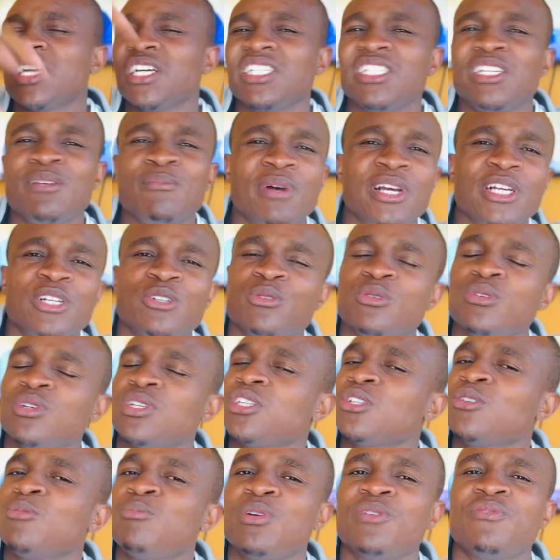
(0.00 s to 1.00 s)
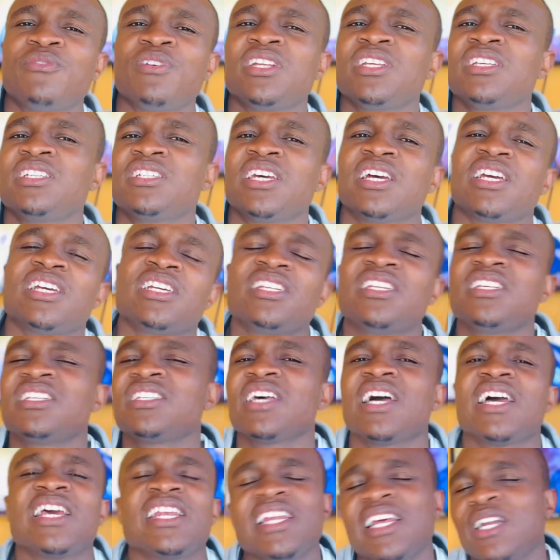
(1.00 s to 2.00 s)
as demais coisas são preferenciais.
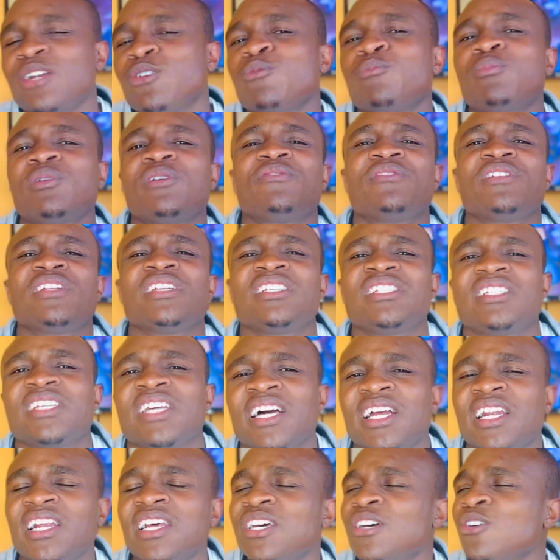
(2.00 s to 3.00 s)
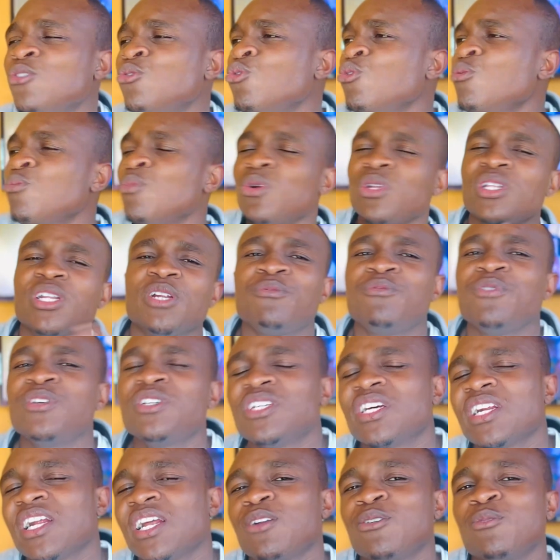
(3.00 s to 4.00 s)
Design é algo preferencial, meu outro
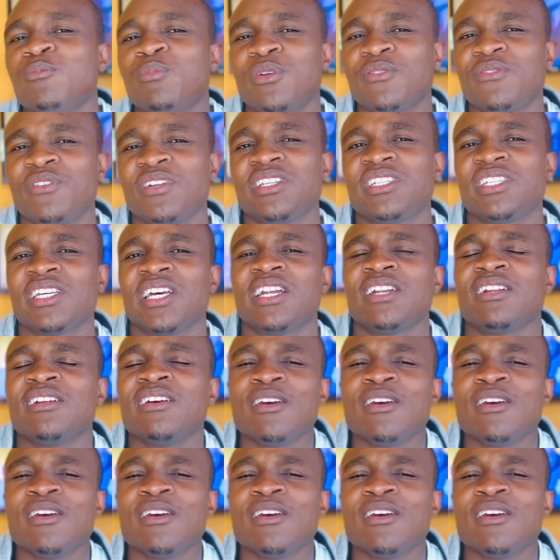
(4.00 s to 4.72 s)
feature é algo preferencial.